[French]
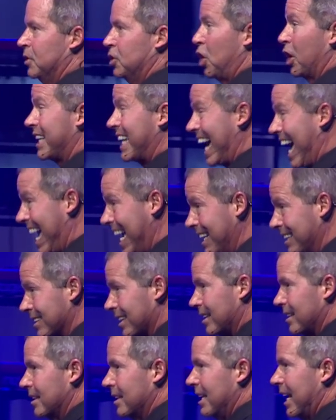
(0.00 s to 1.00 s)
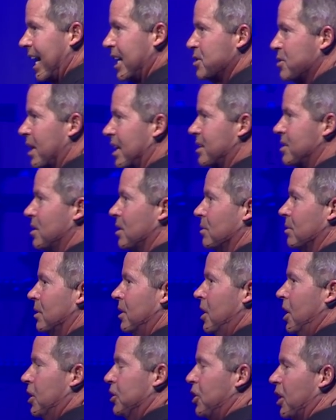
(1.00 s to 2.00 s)
de craindre la résurrection
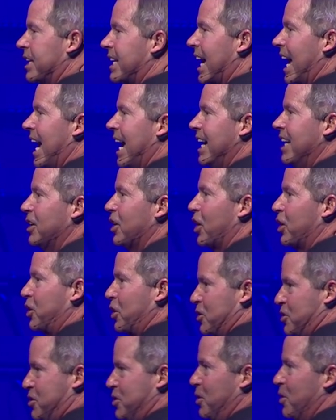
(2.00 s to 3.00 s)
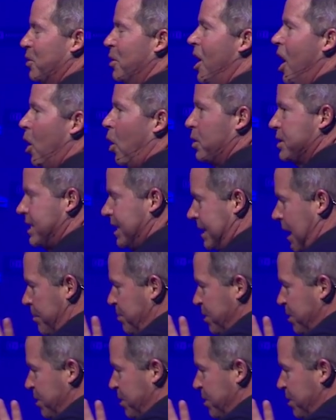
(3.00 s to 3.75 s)
de craindre que Dieu, on s'est